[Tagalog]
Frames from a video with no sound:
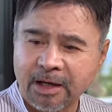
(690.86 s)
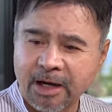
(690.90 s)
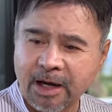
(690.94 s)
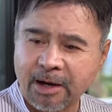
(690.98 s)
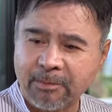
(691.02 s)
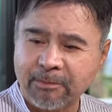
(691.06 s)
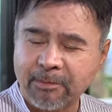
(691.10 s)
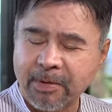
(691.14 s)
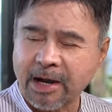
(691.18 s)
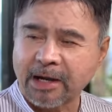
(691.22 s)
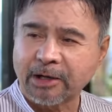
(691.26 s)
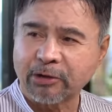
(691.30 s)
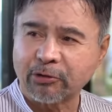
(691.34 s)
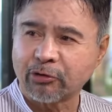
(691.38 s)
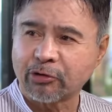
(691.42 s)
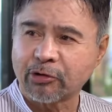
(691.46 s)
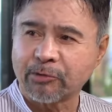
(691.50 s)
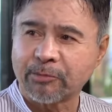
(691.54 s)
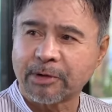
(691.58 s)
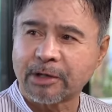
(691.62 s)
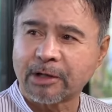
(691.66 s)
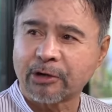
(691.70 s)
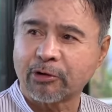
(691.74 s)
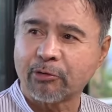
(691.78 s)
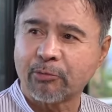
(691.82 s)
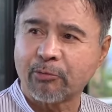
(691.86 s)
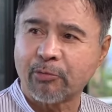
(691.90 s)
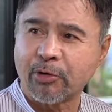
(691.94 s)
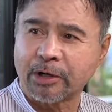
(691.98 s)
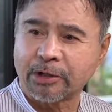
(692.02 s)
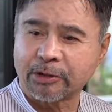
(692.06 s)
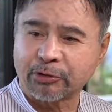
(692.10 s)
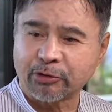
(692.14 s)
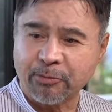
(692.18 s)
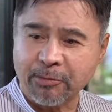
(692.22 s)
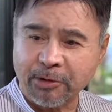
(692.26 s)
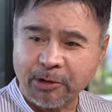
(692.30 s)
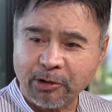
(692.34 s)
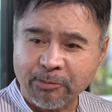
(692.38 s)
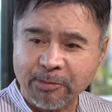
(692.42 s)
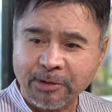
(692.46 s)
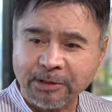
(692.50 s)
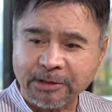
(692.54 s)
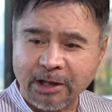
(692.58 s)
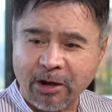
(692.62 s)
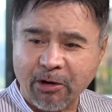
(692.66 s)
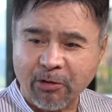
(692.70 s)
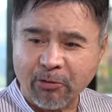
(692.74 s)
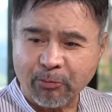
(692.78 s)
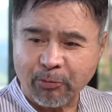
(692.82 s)
ang Panginoon naman ang gumawa nito. Meron
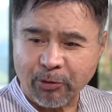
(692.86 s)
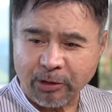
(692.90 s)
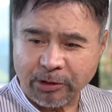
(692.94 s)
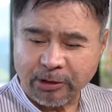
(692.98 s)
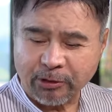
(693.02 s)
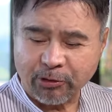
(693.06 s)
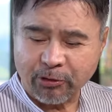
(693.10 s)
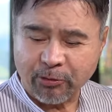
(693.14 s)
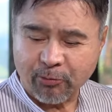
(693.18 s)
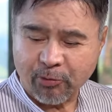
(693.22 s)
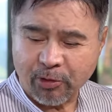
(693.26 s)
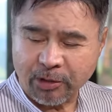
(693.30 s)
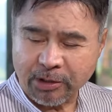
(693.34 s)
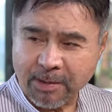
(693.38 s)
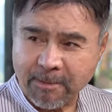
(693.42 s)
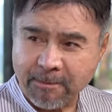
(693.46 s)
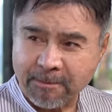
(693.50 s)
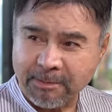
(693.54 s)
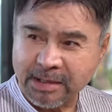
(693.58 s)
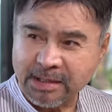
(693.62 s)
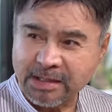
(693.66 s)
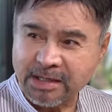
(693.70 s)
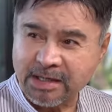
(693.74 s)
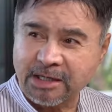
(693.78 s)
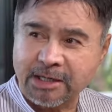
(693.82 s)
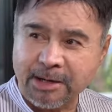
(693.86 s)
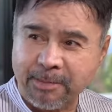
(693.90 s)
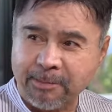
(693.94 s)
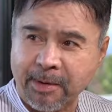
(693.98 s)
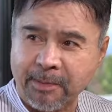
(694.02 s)
bang taong pwedeng gumawa ng binhi ng